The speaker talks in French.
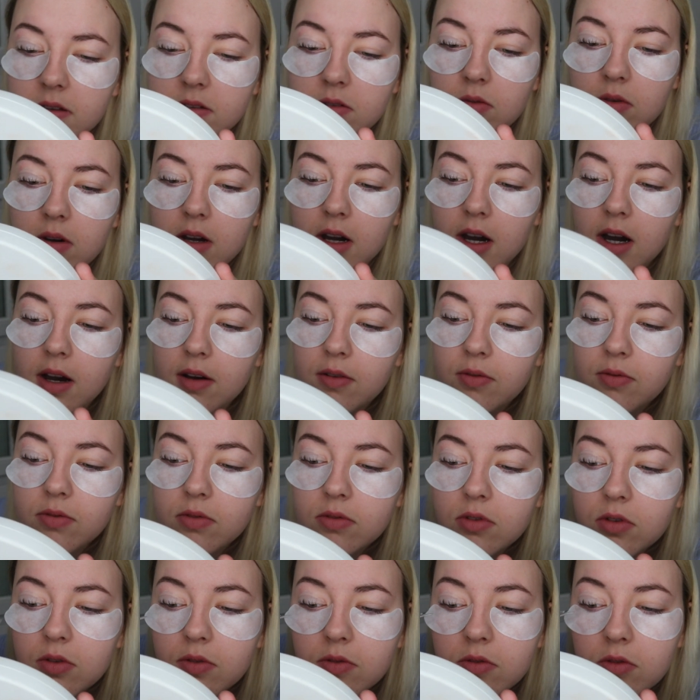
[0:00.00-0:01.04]
ils sont
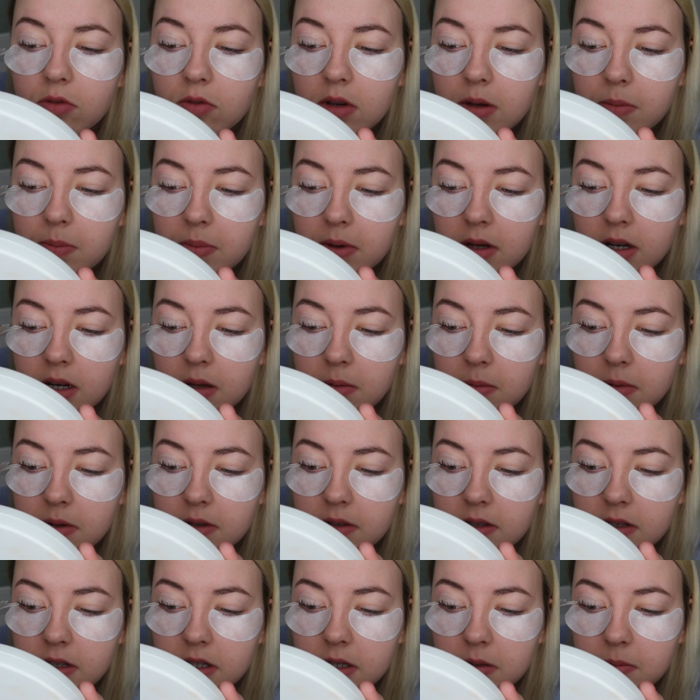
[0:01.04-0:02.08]
grave devenus épais là, mais je
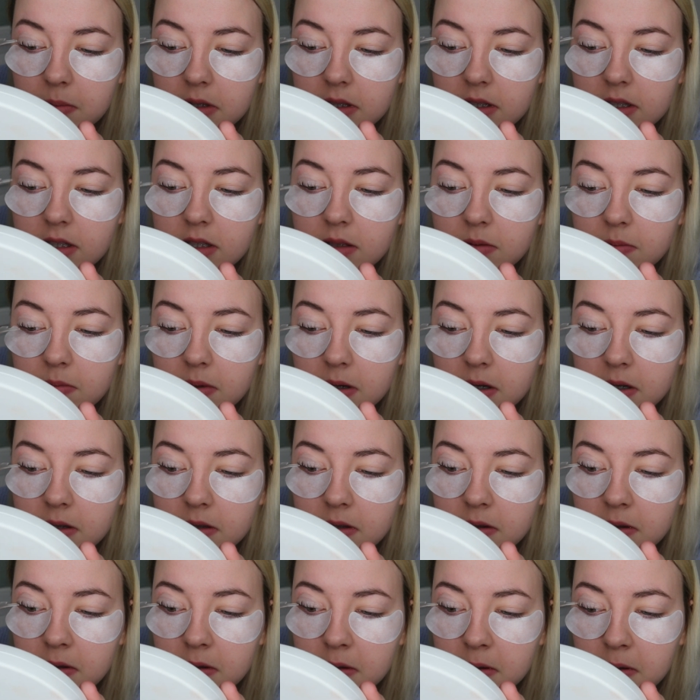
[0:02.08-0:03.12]
sais pas ce qui se
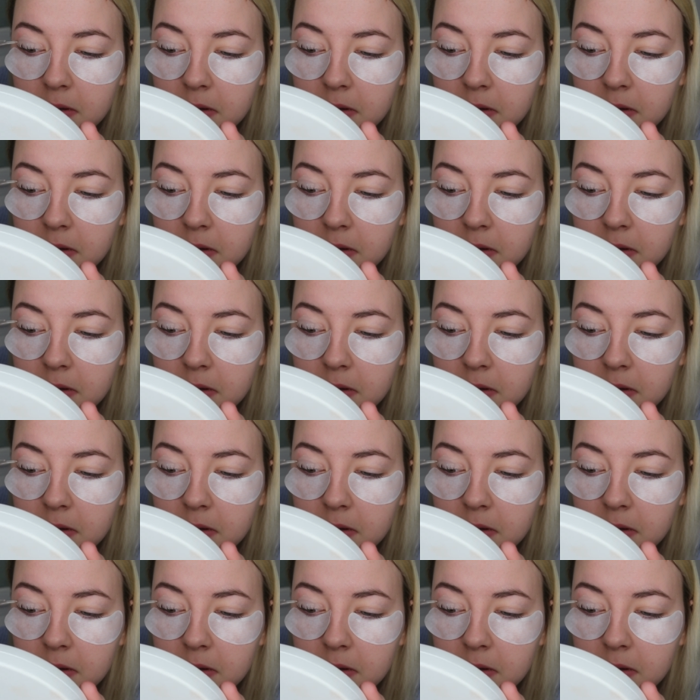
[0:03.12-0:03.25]
passe.